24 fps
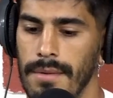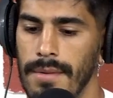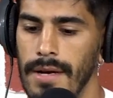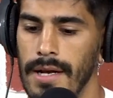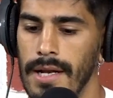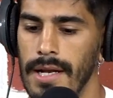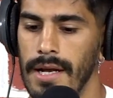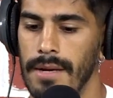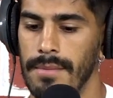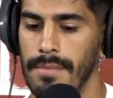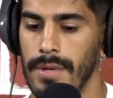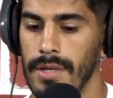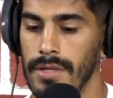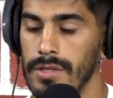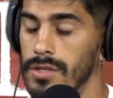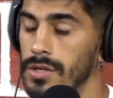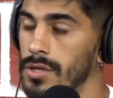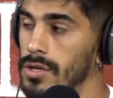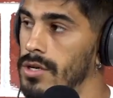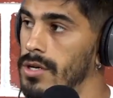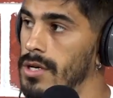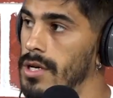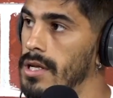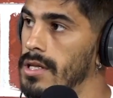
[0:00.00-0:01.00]
de la
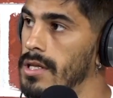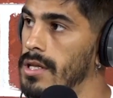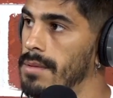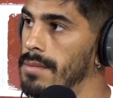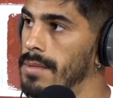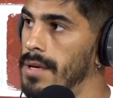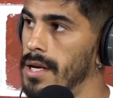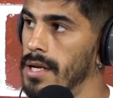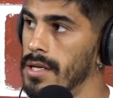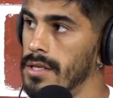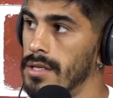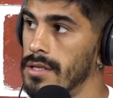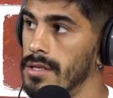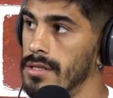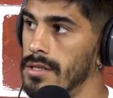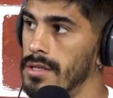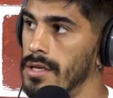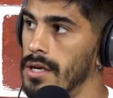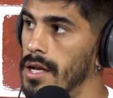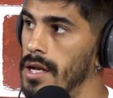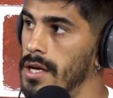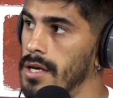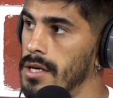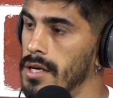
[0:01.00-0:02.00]
expresión el tema de la intensidad
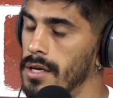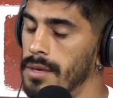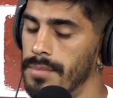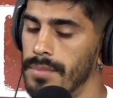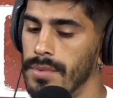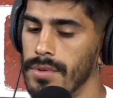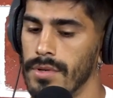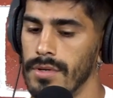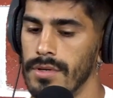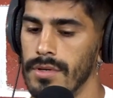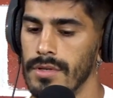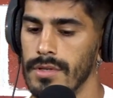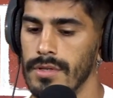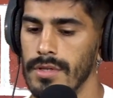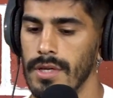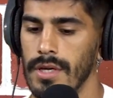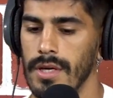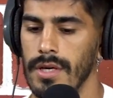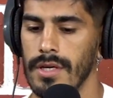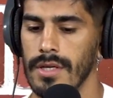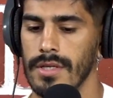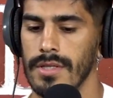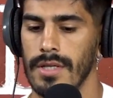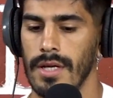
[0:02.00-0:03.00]
del equipo,
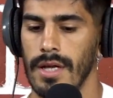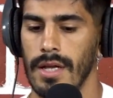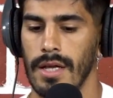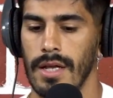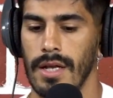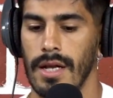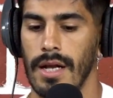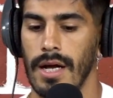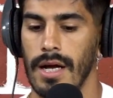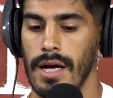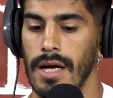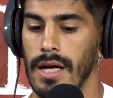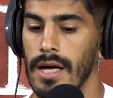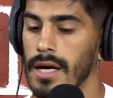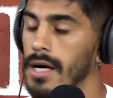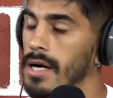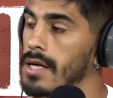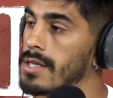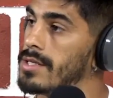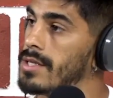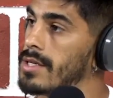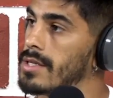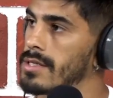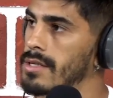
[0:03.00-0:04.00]
de salir a cada
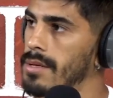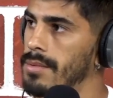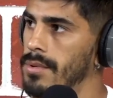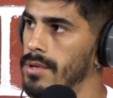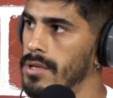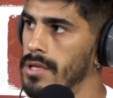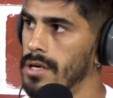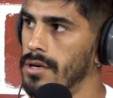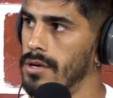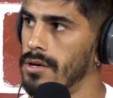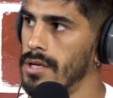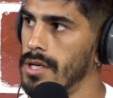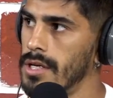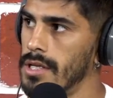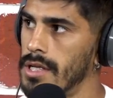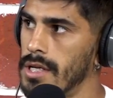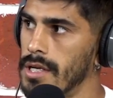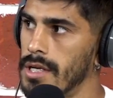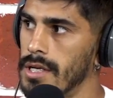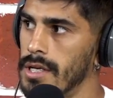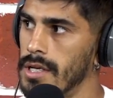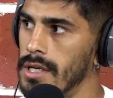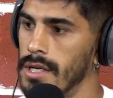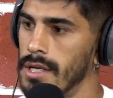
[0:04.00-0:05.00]
cancha y ser
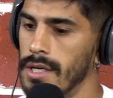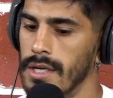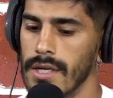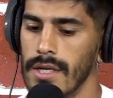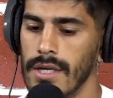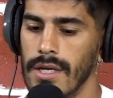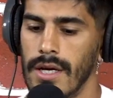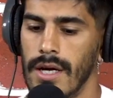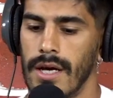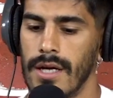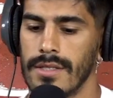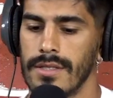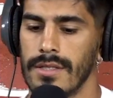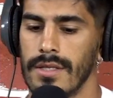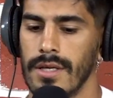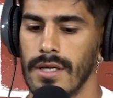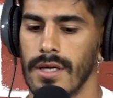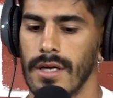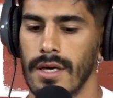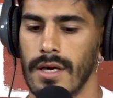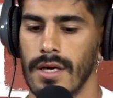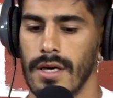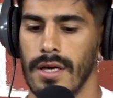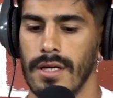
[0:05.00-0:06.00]
protagonista. Así
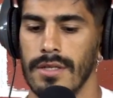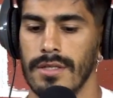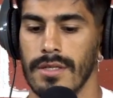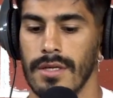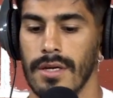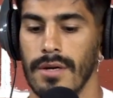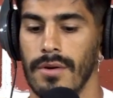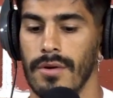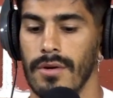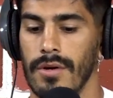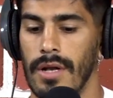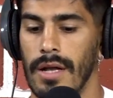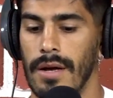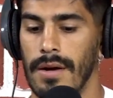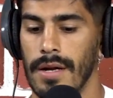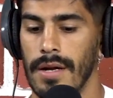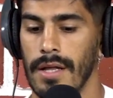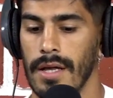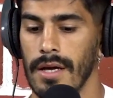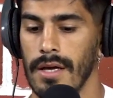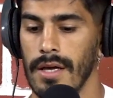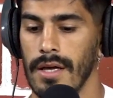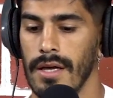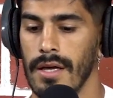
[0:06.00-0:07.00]
que, así que bueno, la
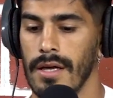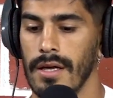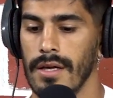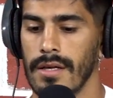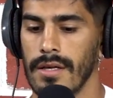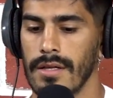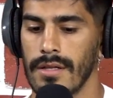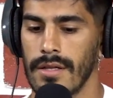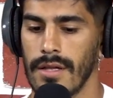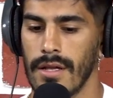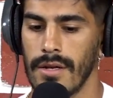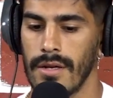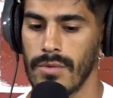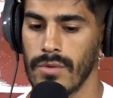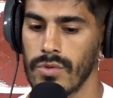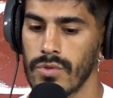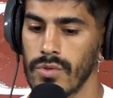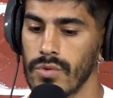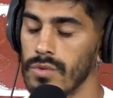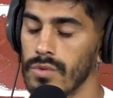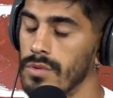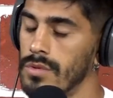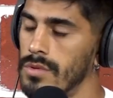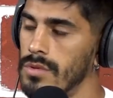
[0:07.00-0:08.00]
verdad que tenemos
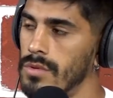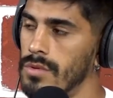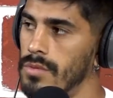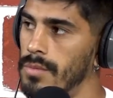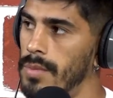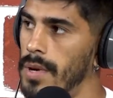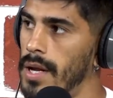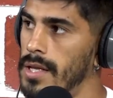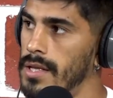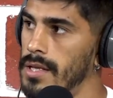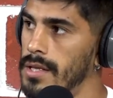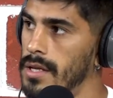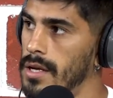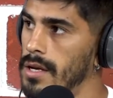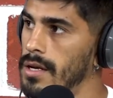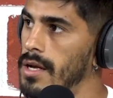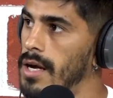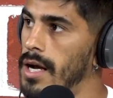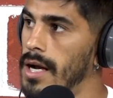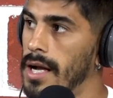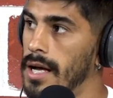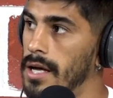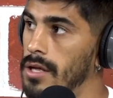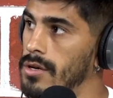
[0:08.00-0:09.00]
un, plantel
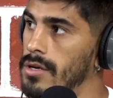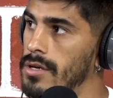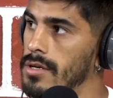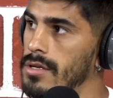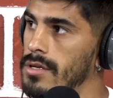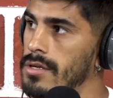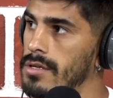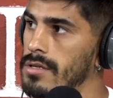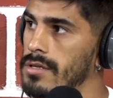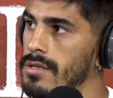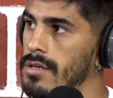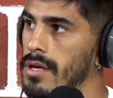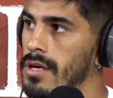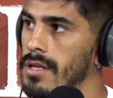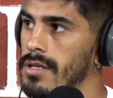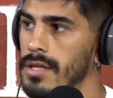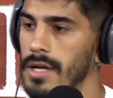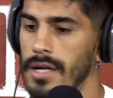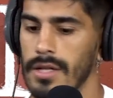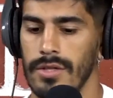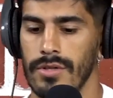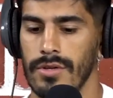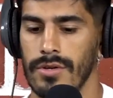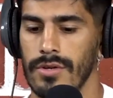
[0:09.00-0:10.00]
ganador, eh,
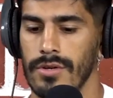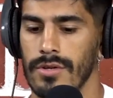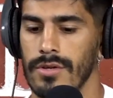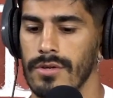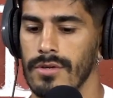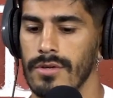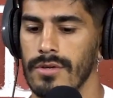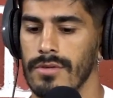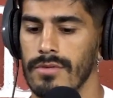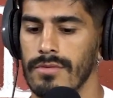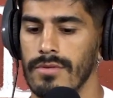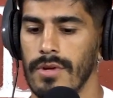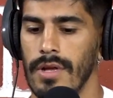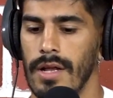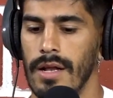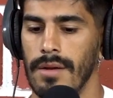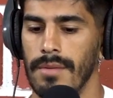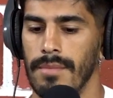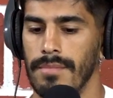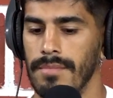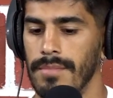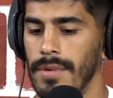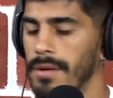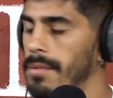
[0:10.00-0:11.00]
tanto el
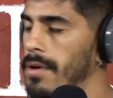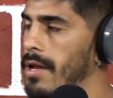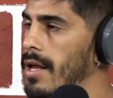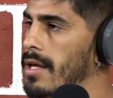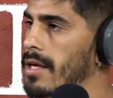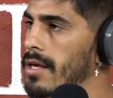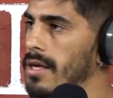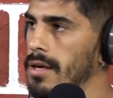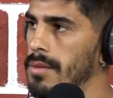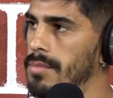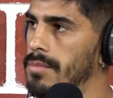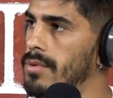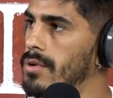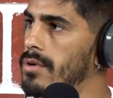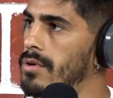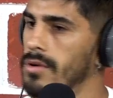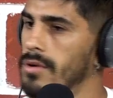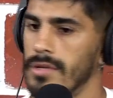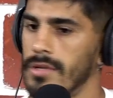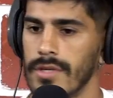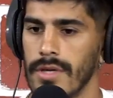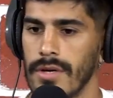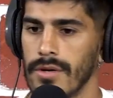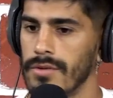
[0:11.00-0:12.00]
primer equipo,
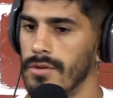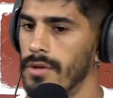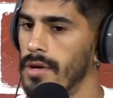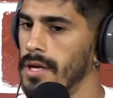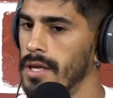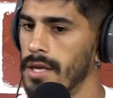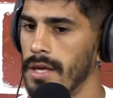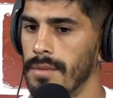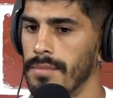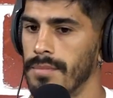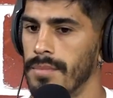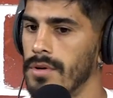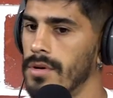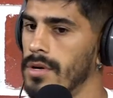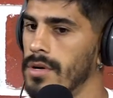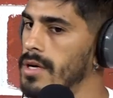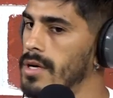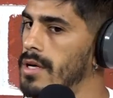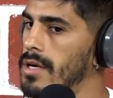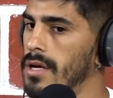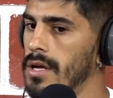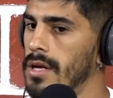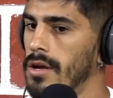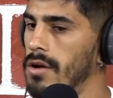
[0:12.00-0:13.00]
el segundo equipo,
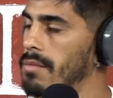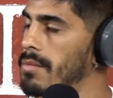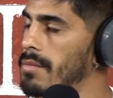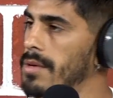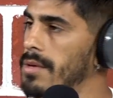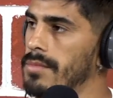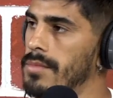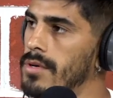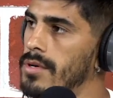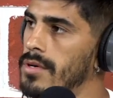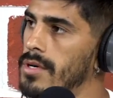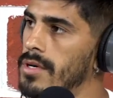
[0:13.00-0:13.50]
que es lo mismo,